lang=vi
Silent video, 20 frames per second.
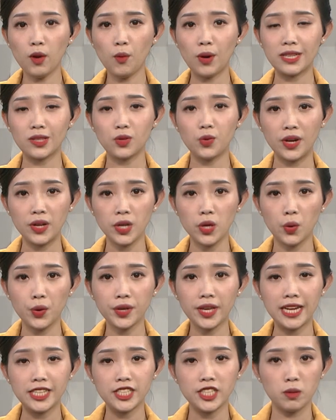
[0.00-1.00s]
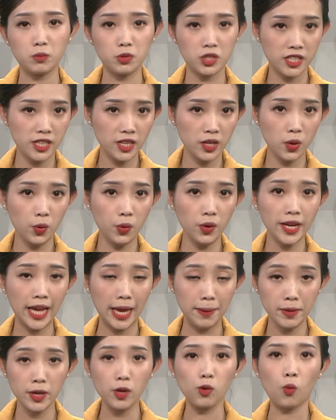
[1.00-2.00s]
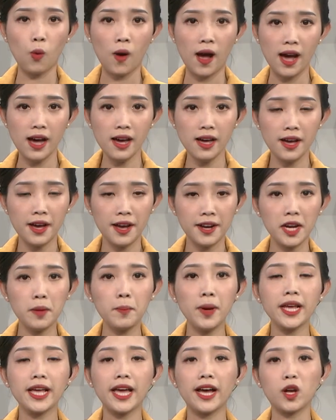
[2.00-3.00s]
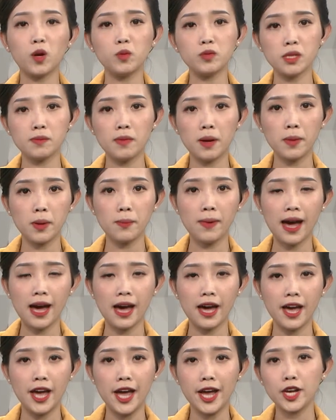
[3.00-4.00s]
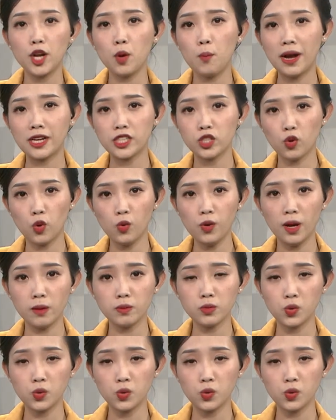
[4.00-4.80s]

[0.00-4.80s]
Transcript: hiện kế hoạch chuyển đổi cây trồng trên đất lúa kém hiệu quả, năm 2023, Đồng bằng sông Cửu